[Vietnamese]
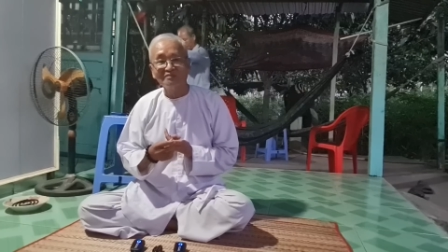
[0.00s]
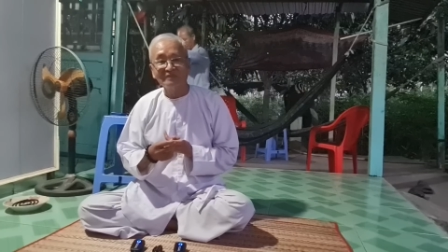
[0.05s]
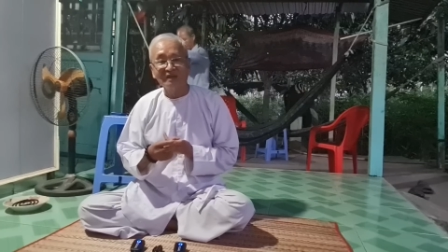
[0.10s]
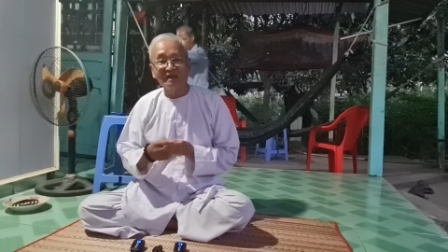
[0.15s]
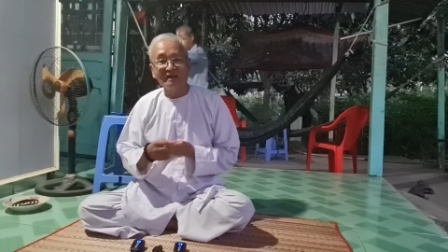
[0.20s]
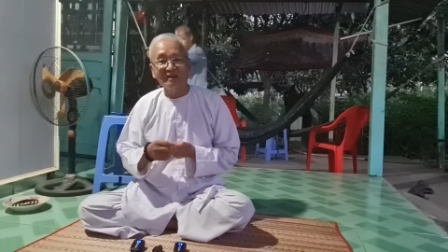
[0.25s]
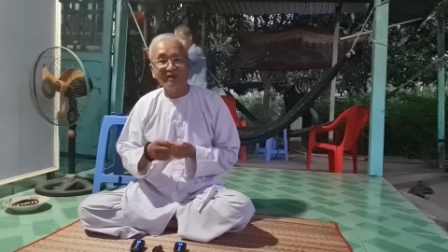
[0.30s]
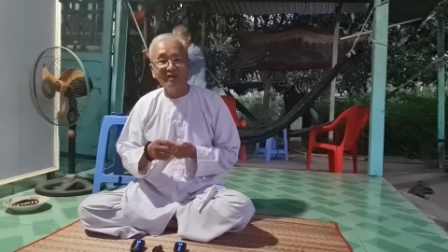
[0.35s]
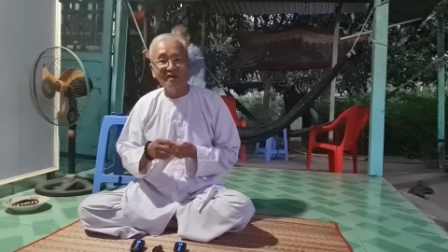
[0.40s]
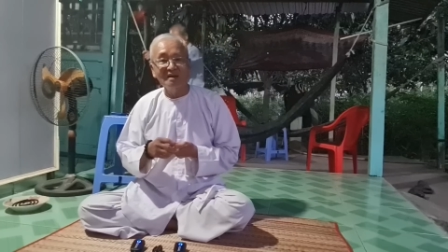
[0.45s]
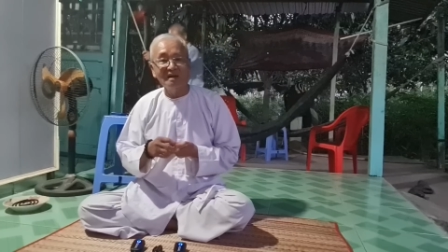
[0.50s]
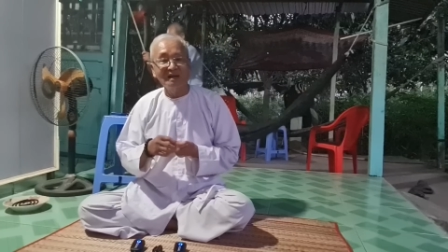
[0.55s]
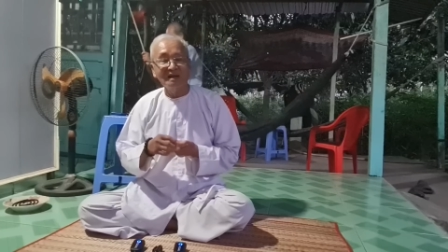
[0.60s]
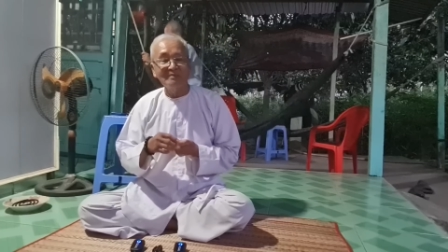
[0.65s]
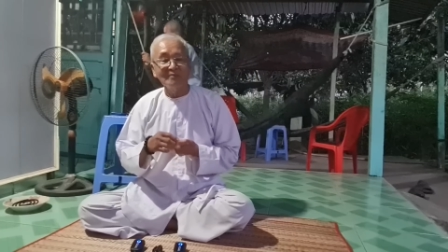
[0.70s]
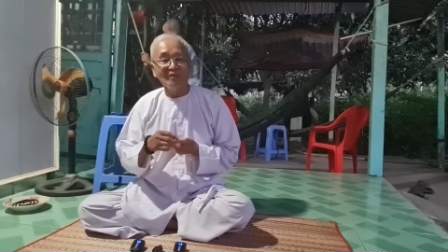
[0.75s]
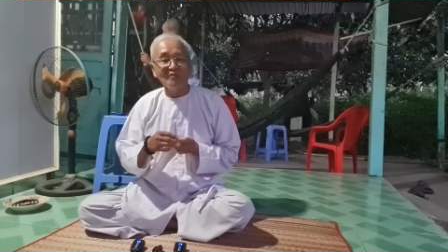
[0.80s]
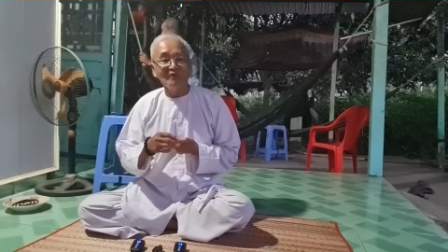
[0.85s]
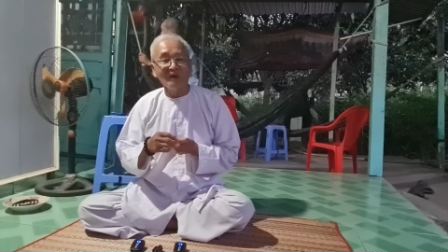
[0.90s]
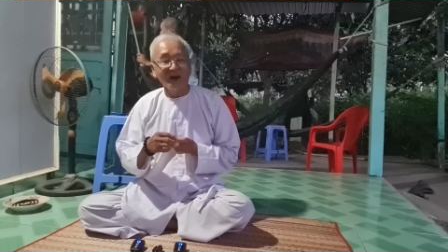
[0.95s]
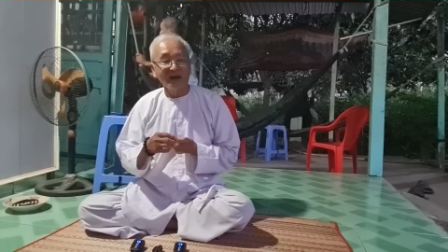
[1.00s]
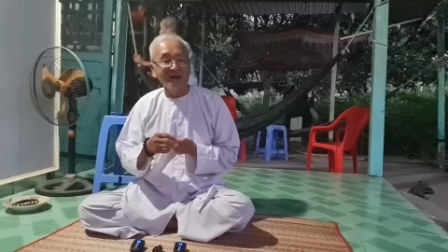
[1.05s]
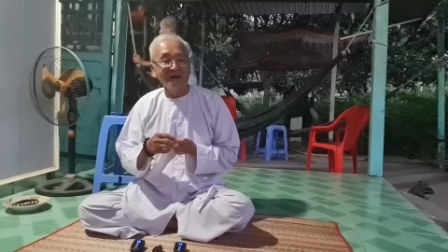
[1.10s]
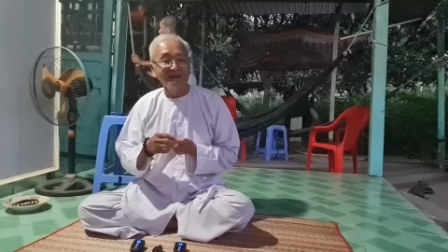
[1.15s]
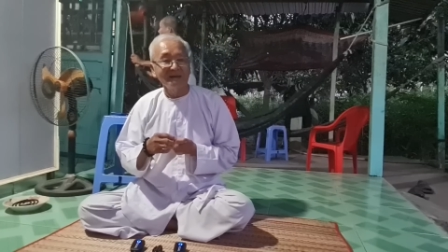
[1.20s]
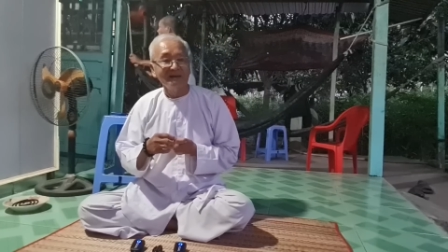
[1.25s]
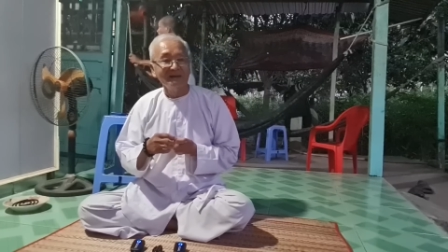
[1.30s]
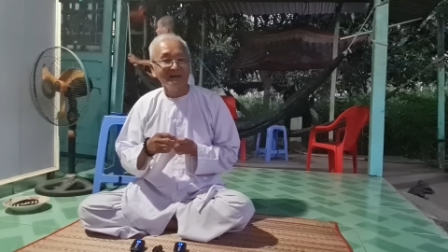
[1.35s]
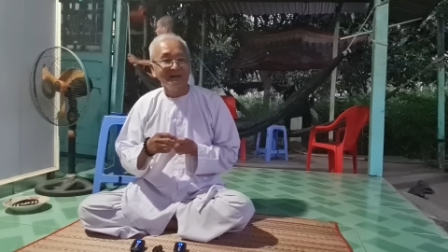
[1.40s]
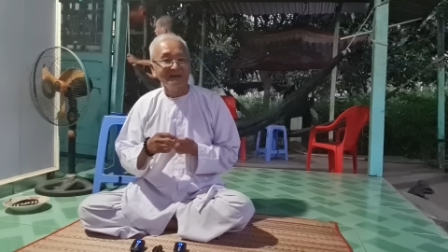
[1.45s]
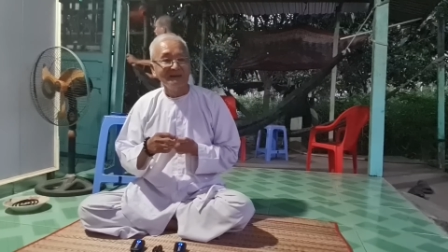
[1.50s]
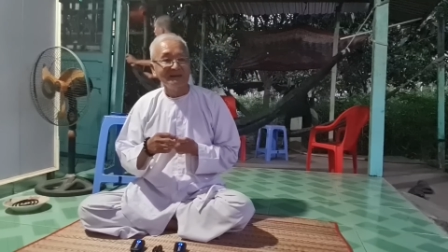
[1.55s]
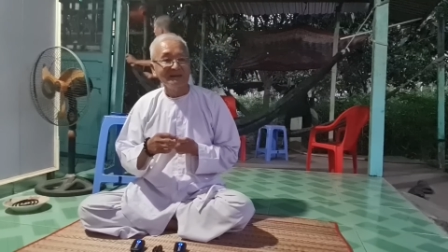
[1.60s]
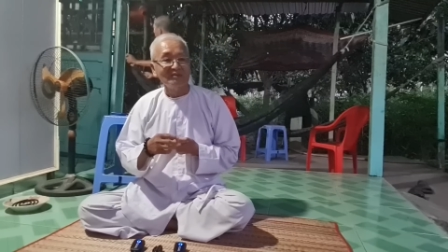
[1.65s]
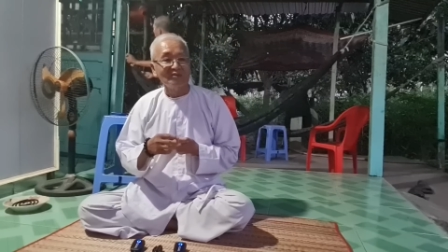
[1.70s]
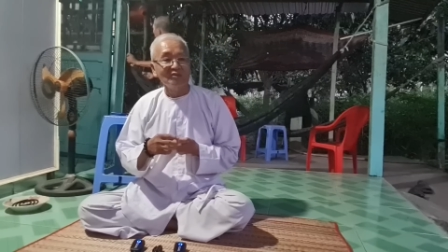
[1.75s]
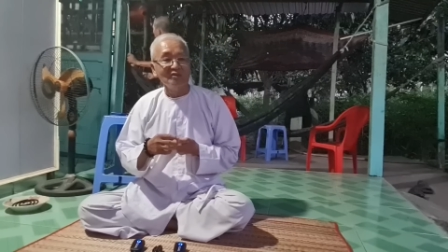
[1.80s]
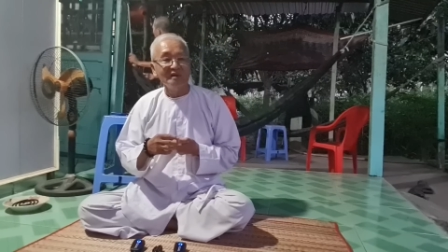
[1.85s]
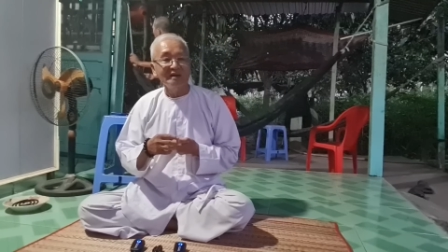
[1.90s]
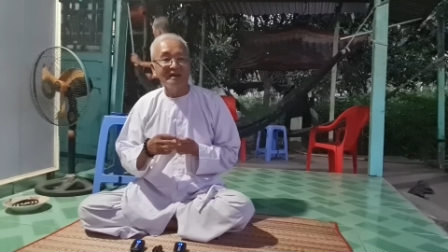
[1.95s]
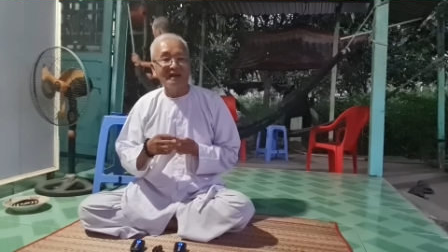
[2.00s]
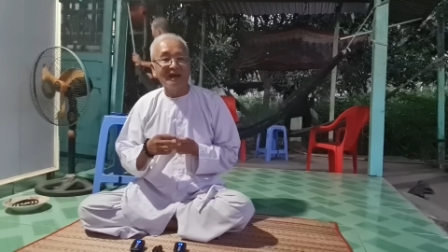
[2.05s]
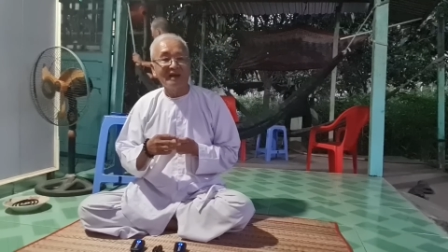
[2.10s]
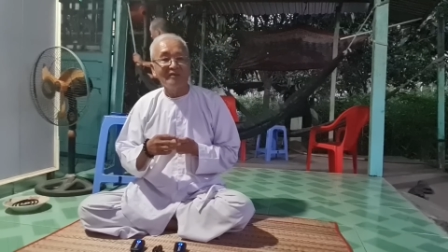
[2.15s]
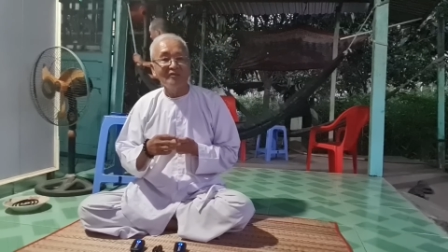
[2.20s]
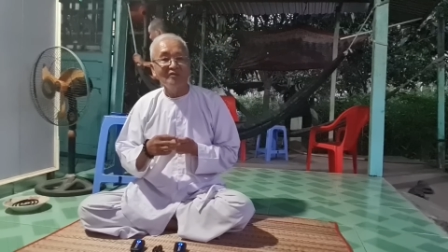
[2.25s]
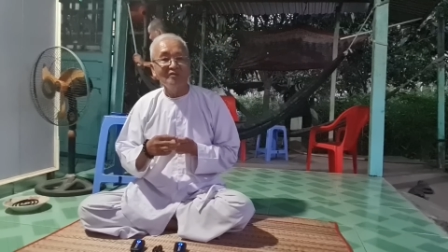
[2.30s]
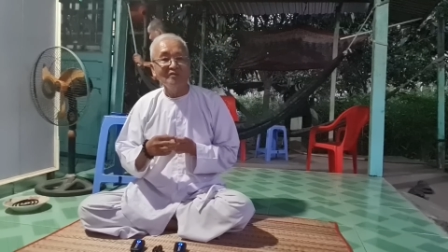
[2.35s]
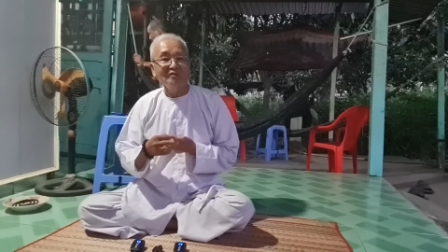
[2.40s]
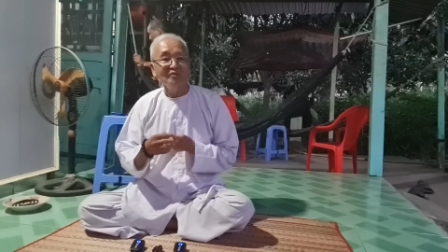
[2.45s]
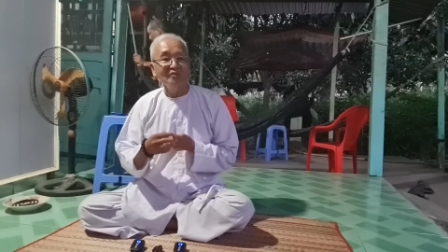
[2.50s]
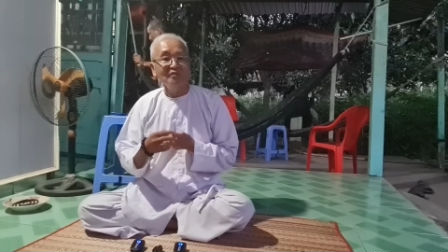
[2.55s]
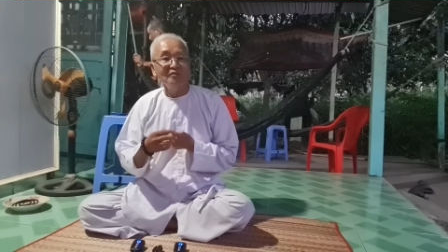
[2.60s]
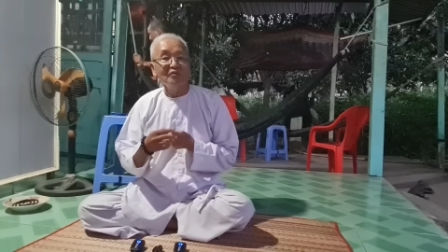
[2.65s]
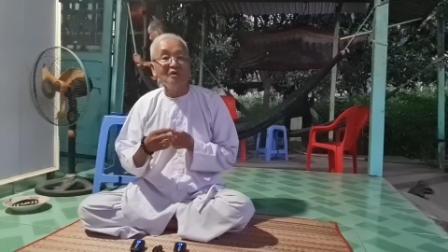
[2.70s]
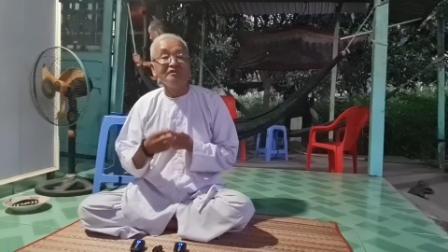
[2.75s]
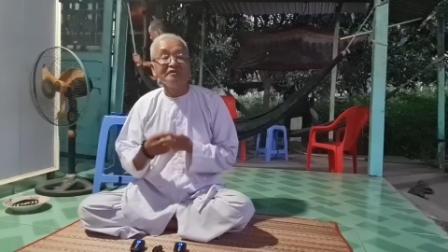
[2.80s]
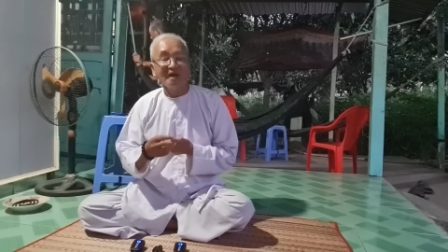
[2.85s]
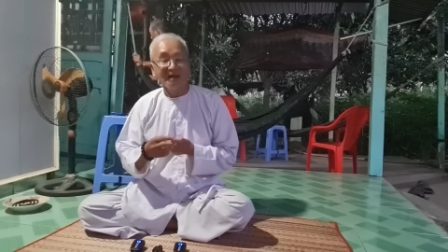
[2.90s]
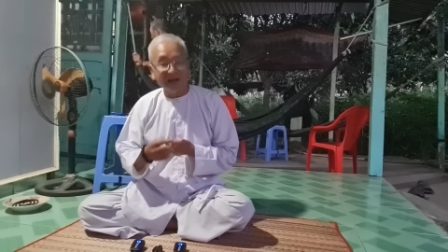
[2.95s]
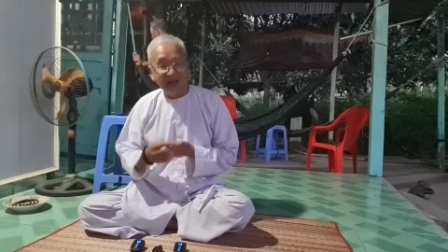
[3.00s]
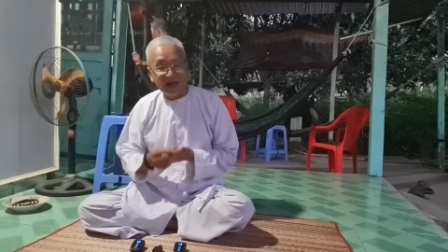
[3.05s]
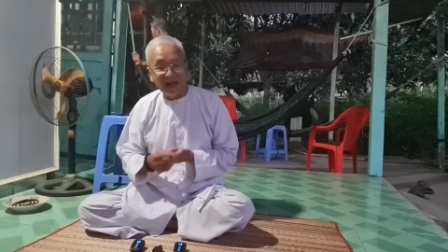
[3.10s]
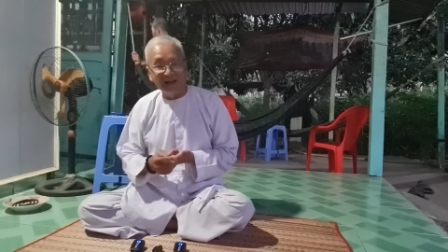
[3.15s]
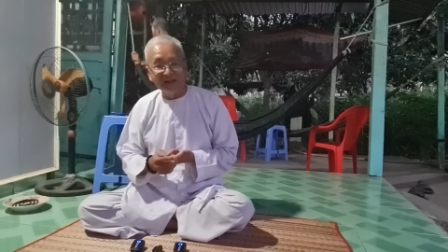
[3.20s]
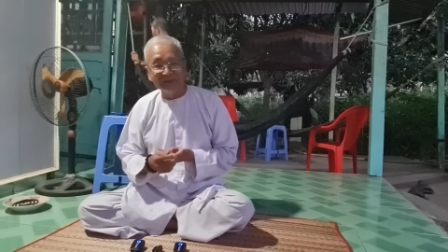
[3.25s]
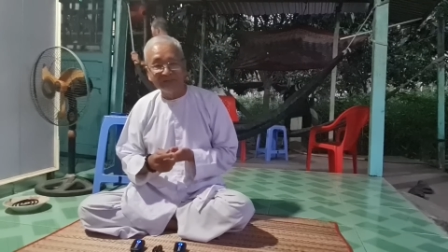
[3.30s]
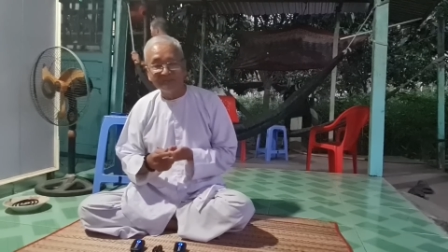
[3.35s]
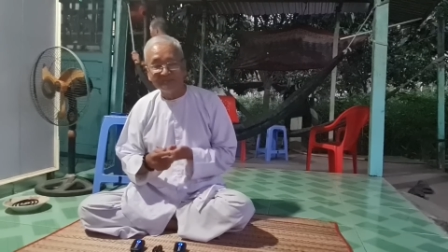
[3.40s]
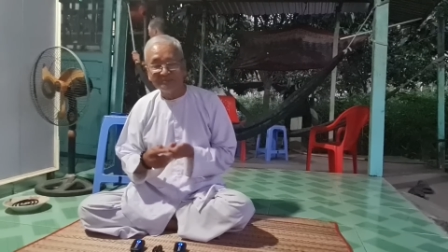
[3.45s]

thì đó là cái bổn phận À, của cái đạo quân thần can